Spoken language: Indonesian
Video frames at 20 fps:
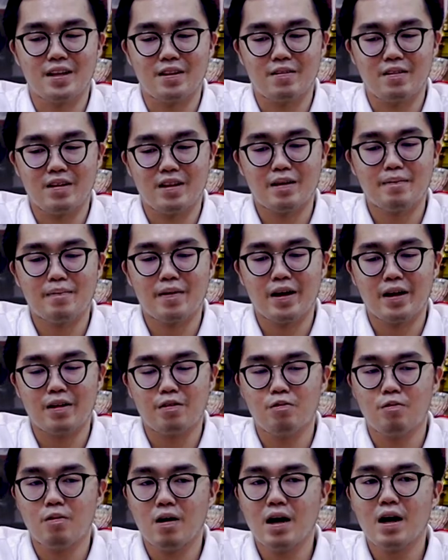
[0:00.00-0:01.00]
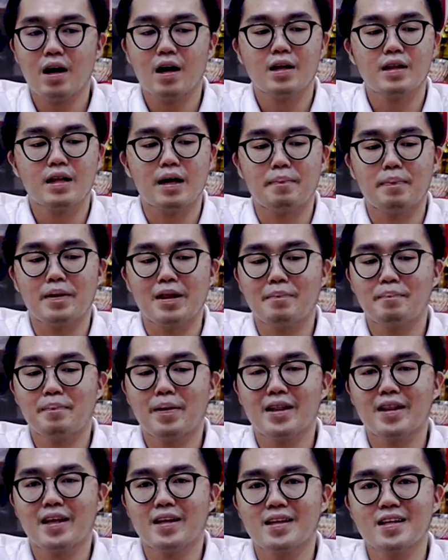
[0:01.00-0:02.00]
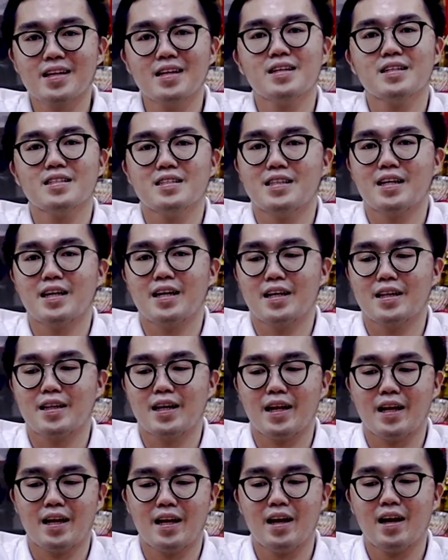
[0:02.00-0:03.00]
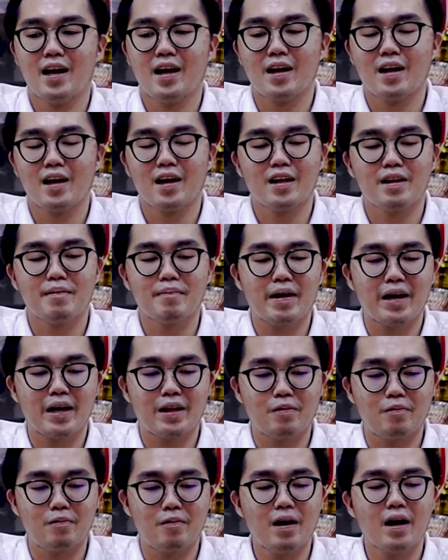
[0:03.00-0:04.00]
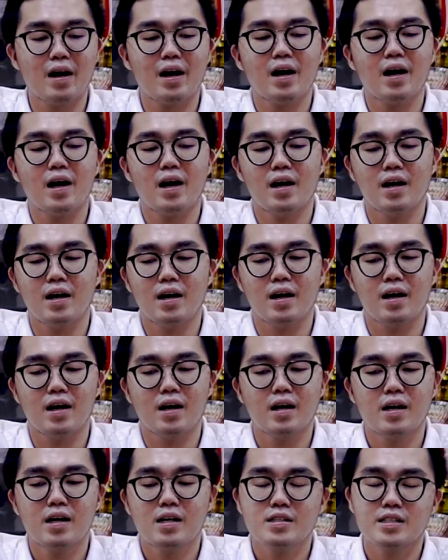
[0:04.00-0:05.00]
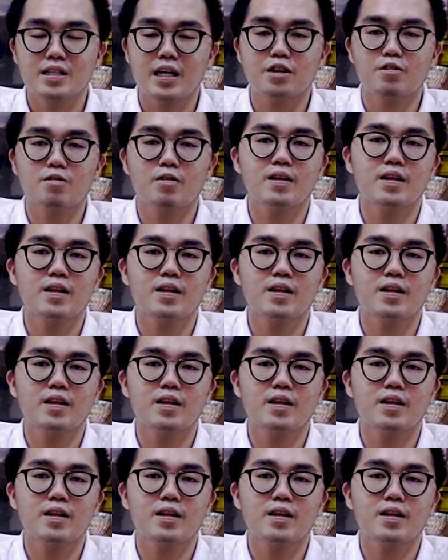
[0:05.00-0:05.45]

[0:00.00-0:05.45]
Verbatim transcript: gitu kita pakai dua nah penempatannya sedikit tricky karena kita pakai dua uh, satu